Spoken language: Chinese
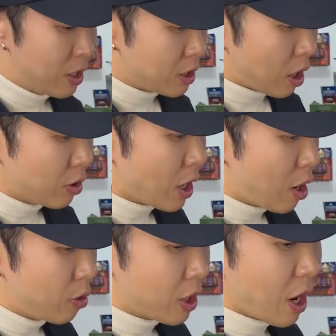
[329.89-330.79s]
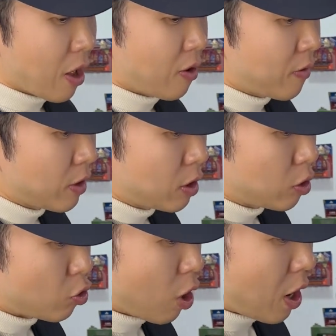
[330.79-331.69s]
然后大家会看
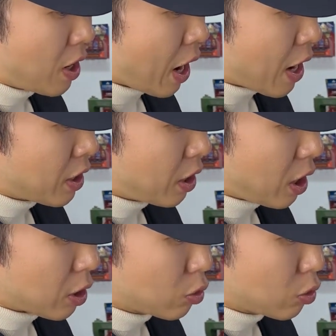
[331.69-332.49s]
原来的